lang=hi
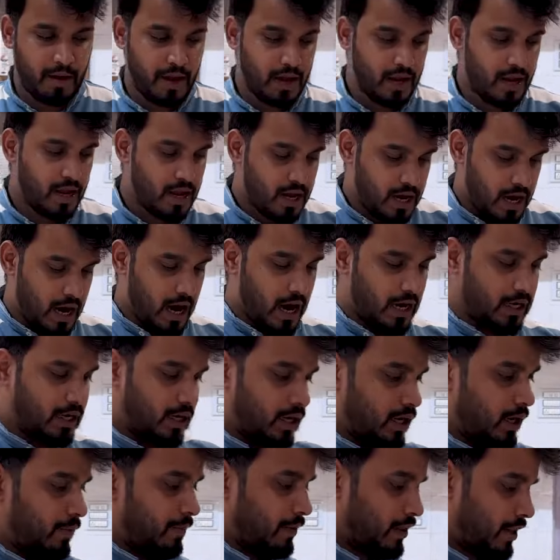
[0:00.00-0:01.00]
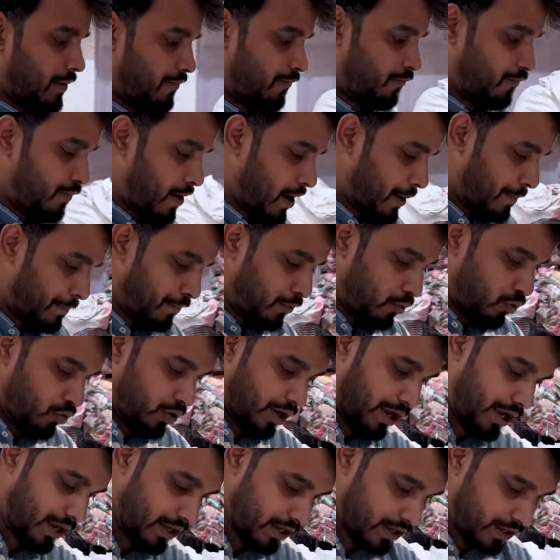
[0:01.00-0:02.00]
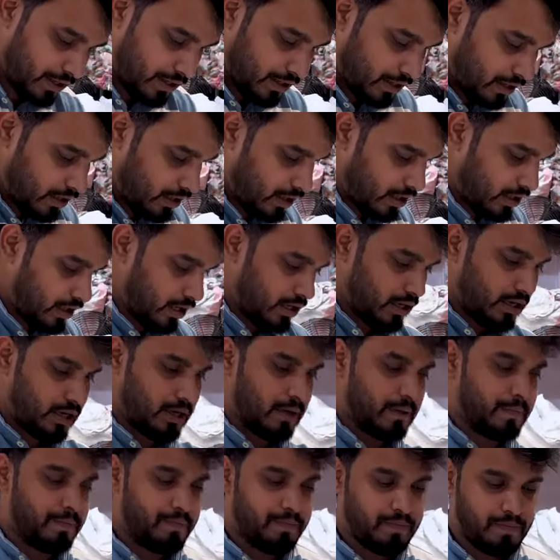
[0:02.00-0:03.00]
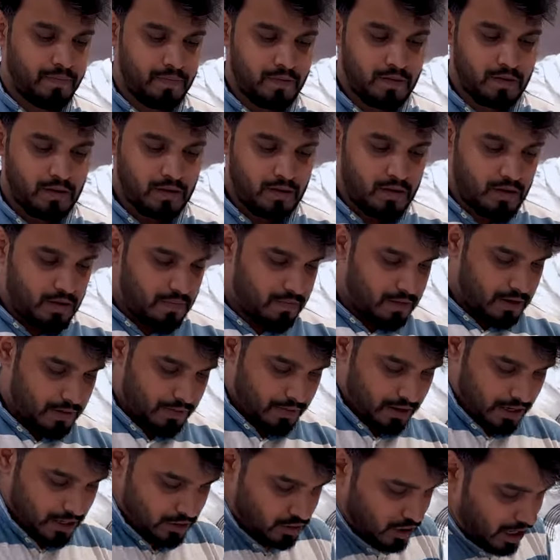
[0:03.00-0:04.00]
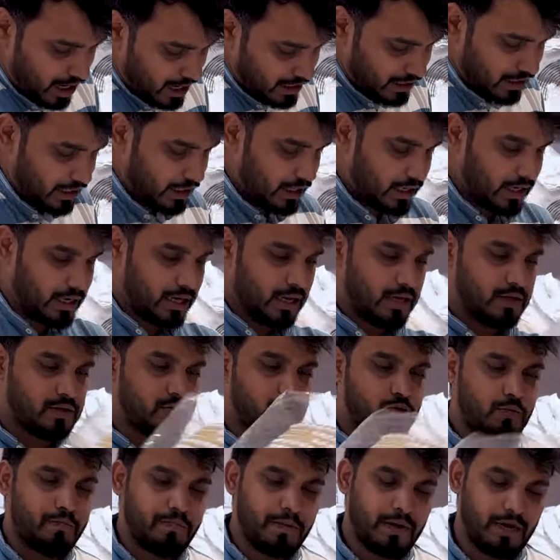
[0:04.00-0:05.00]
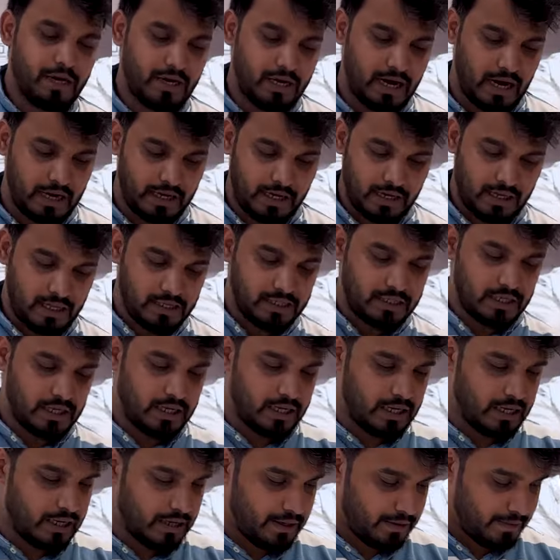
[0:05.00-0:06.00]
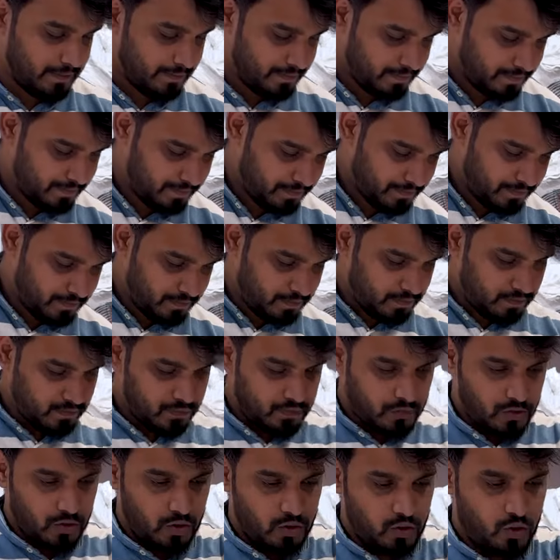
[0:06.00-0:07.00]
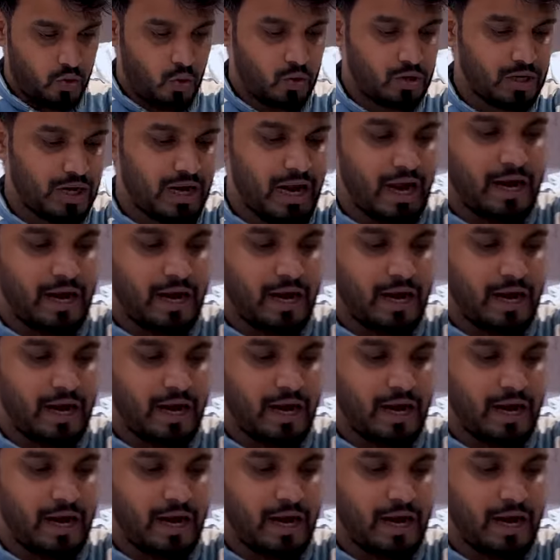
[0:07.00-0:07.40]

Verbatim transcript: में आर्टिकल मतलब भरपूर है ये देखिए मतलब ये जो आर्टिकल है ना सुपर हिट आर्टिकल चल रहे हैं टोटल